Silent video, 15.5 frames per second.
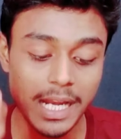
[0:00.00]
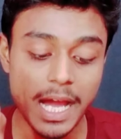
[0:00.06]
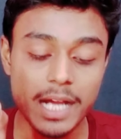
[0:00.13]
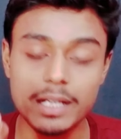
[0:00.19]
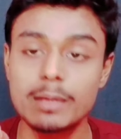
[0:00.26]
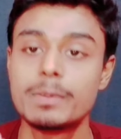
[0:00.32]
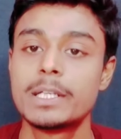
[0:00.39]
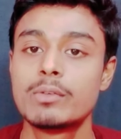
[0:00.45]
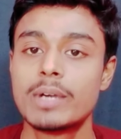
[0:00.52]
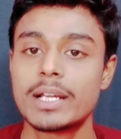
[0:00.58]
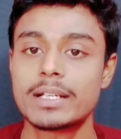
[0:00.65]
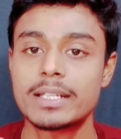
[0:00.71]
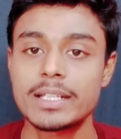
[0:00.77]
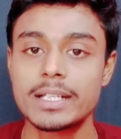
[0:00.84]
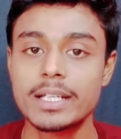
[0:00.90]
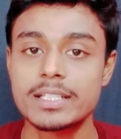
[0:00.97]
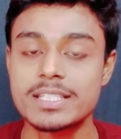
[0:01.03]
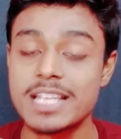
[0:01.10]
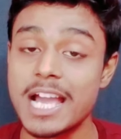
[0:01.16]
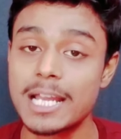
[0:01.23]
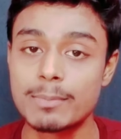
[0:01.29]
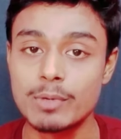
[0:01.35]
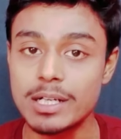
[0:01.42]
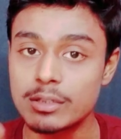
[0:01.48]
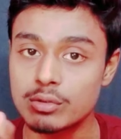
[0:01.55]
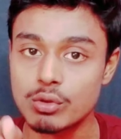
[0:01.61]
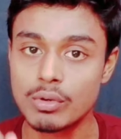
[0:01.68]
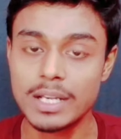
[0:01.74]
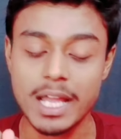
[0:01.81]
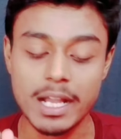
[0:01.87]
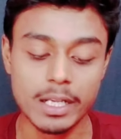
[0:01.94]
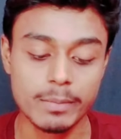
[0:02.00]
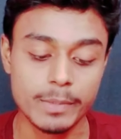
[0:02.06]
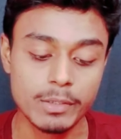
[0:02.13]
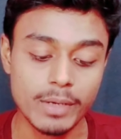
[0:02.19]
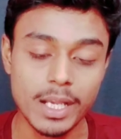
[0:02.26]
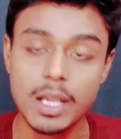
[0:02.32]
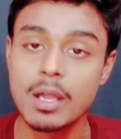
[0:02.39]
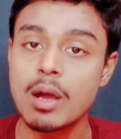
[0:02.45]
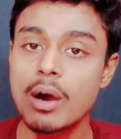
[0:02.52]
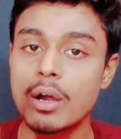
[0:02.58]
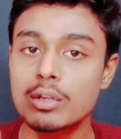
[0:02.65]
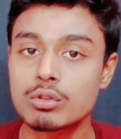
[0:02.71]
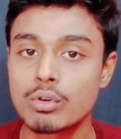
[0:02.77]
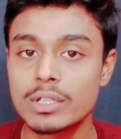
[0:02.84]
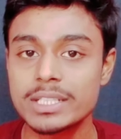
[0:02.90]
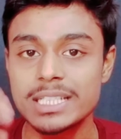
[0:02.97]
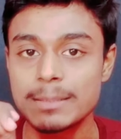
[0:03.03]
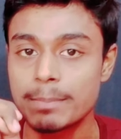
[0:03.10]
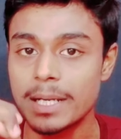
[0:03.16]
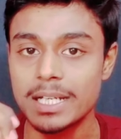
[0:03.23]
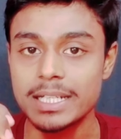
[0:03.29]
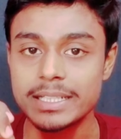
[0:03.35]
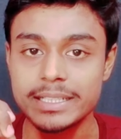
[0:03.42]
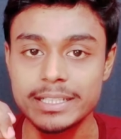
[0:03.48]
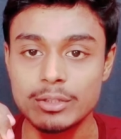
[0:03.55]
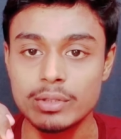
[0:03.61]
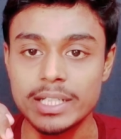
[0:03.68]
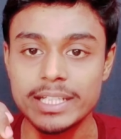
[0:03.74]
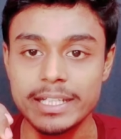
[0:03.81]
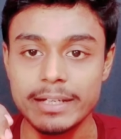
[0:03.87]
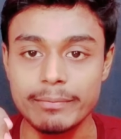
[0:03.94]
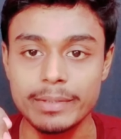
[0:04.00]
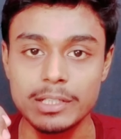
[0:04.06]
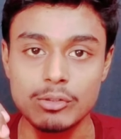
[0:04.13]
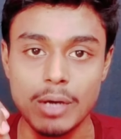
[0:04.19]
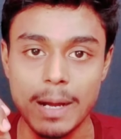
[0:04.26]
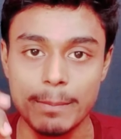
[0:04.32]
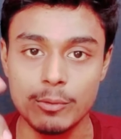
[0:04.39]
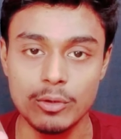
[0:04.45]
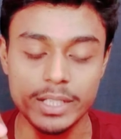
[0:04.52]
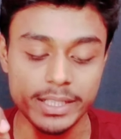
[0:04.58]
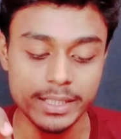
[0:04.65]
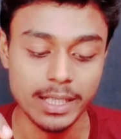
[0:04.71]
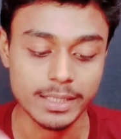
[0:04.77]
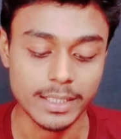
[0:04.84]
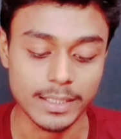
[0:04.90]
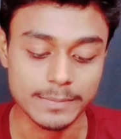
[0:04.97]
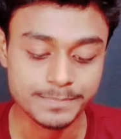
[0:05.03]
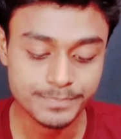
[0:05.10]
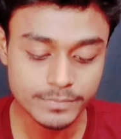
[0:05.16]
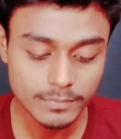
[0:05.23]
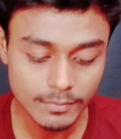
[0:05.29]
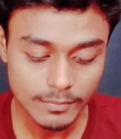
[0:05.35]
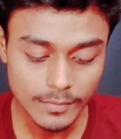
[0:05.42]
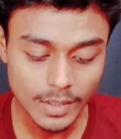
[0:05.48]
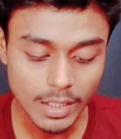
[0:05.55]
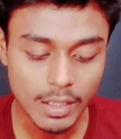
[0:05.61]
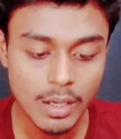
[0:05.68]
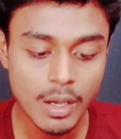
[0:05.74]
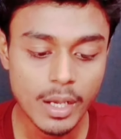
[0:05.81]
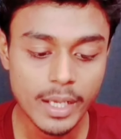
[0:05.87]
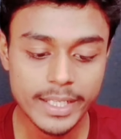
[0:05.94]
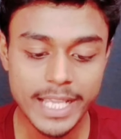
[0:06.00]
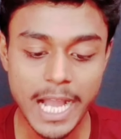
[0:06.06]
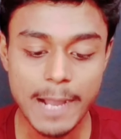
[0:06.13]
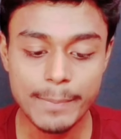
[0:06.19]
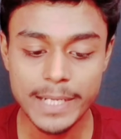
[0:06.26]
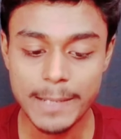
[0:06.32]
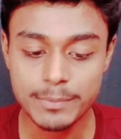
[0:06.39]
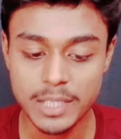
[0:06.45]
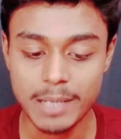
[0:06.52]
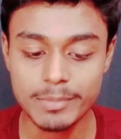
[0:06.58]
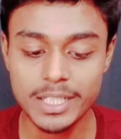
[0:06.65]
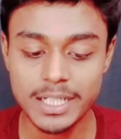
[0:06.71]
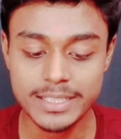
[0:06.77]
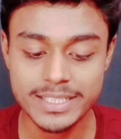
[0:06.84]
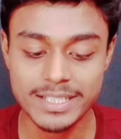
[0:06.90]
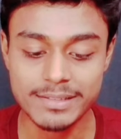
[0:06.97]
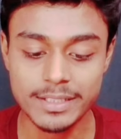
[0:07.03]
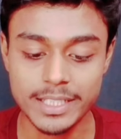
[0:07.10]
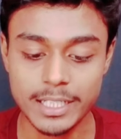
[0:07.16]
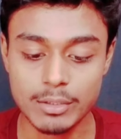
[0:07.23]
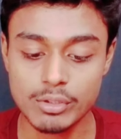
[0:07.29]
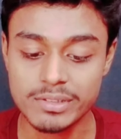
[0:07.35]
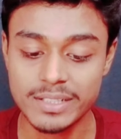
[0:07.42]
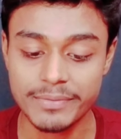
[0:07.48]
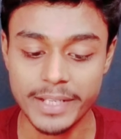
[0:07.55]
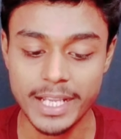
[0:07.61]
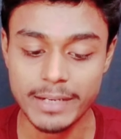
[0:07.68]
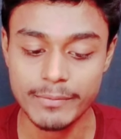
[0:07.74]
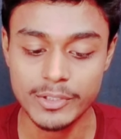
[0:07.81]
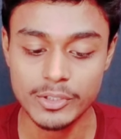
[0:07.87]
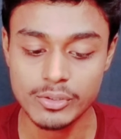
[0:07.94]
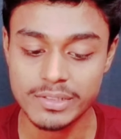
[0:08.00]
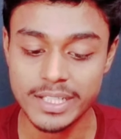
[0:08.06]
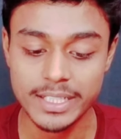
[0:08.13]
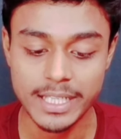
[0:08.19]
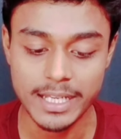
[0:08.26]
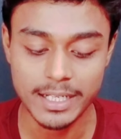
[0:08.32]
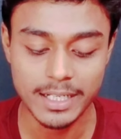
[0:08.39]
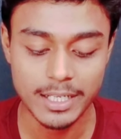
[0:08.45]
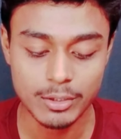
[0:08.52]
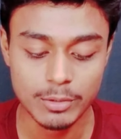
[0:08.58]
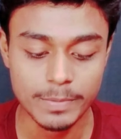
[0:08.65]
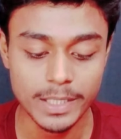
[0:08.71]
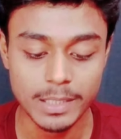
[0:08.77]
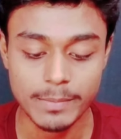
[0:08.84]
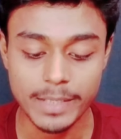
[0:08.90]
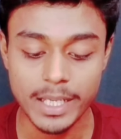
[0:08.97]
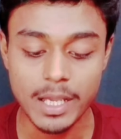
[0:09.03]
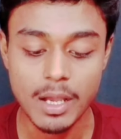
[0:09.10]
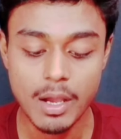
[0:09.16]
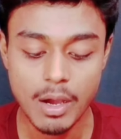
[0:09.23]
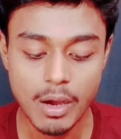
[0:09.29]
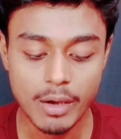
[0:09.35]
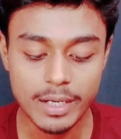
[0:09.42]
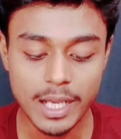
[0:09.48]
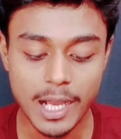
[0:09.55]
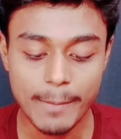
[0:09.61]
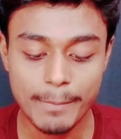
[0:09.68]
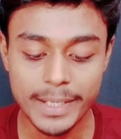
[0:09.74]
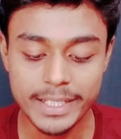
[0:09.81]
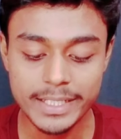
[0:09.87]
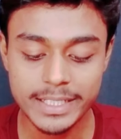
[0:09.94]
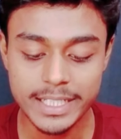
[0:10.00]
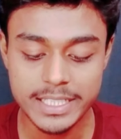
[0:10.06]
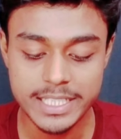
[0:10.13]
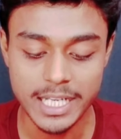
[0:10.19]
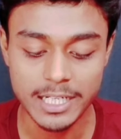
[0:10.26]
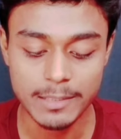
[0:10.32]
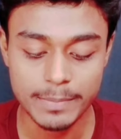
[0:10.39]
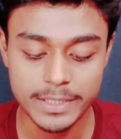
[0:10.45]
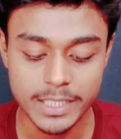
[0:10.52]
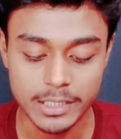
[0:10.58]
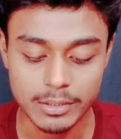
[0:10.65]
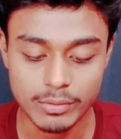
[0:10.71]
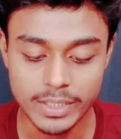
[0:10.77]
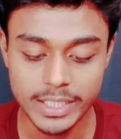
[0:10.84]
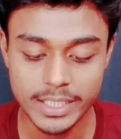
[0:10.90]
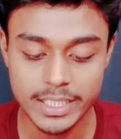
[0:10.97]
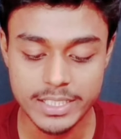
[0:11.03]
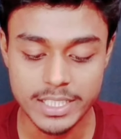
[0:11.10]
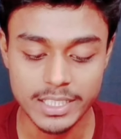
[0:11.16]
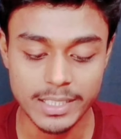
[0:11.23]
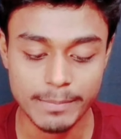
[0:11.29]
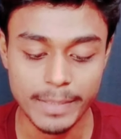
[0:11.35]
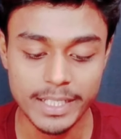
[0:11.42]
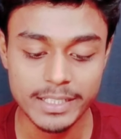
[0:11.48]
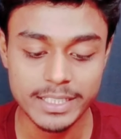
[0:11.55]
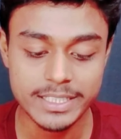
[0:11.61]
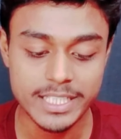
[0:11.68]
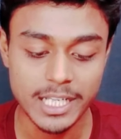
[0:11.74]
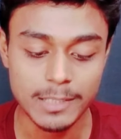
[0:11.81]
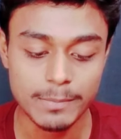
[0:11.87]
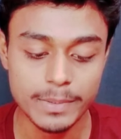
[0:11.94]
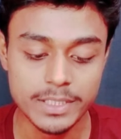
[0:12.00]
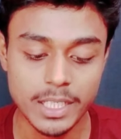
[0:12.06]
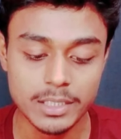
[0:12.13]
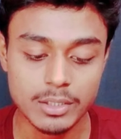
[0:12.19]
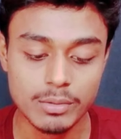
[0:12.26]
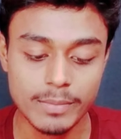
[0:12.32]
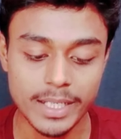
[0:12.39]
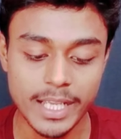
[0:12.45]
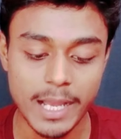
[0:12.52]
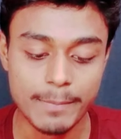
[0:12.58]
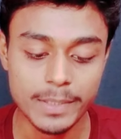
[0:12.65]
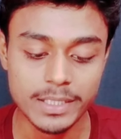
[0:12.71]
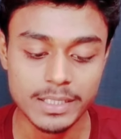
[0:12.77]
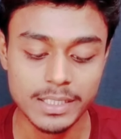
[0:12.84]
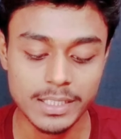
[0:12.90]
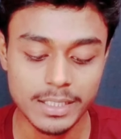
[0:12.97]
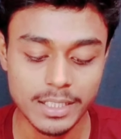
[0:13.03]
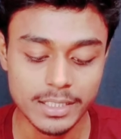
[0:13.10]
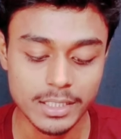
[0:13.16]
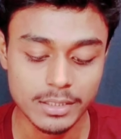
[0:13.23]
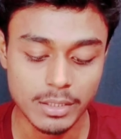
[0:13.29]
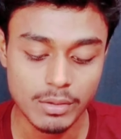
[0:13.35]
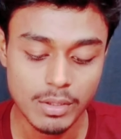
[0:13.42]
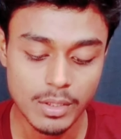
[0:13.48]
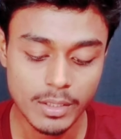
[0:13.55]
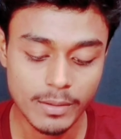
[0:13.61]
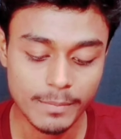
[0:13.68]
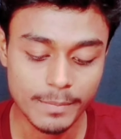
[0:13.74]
लाख व्यू है ठीक है चार पॉइंट दो लाख व्यू है और दो दिन पहले इन्होंने ये वीडियो अपलोड किया था यहां पर आप थंबनेल अच्छे से देख लो सिर्फ एक वीडियो से ग्यारह लाख रुपए कमाए और अब मैं इनके चैनल पर जाता हूं ठीक है चलिए मैं इनके चैनल पर जाता हूं मैं यहां पर क्लिक कर देता हूं